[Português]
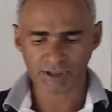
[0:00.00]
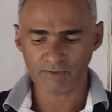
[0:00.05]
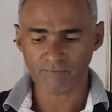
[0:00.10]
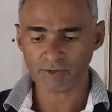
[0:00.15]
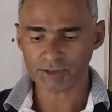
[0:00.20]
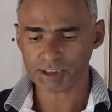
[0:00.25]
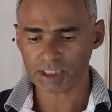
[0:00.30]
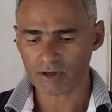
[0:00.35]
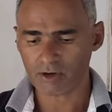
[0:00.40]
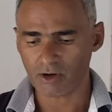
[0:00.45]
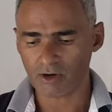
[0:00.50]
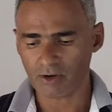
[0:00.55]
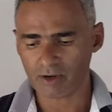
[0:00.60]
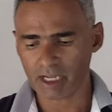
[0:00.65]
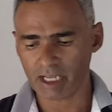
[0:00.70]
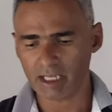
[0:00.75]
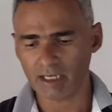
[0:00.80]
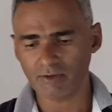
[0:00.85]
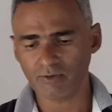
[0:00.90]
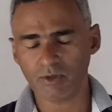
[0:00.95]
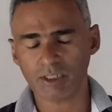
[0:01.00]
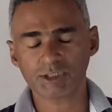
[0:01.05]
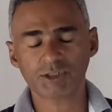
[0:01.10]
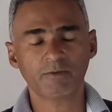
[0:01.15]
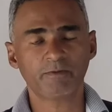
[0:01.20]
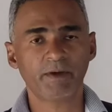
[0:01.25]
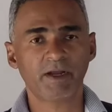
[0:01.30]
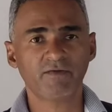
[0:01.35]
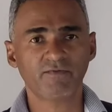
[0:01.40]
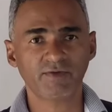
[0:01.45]
se você colocar ele numa
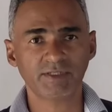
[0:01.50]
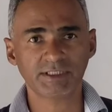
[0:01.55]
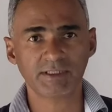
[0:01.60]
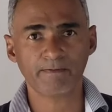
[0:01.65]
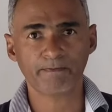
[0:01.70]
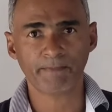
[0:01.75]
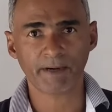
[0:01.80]
superfície